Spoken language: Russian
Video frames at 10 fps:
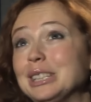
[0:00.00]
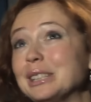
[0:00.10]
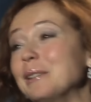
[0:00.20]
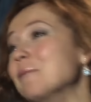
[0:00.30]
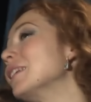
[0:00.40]

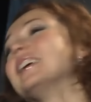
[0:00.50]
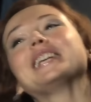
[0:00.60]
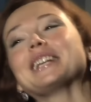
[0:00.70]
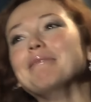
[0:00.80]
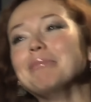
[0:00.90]
Этого
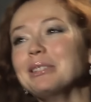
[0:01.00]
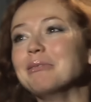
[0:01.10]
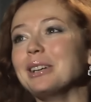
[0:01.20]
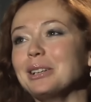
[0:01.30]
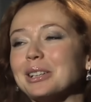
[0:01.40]
врагу не
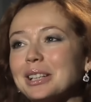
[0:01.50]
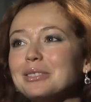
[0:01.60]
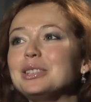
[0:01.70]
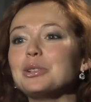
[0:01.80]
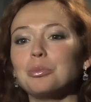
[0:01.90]
пожелаешь.
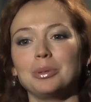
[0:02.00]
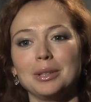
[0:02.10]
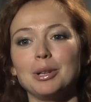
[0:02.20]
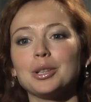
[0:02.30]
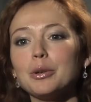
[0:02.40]

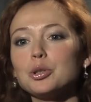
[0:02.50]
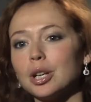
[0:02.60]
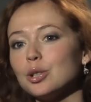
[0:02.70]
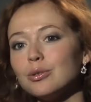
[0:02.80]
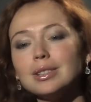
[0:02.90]
Захарова
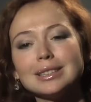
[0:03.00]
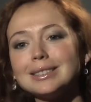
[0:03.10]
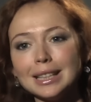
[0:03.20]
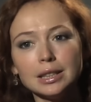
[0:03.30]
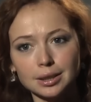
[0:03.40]
регулярно ходила в
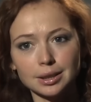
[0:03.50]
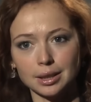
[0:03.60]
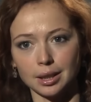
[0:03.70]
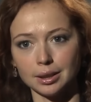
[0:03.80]
церковь,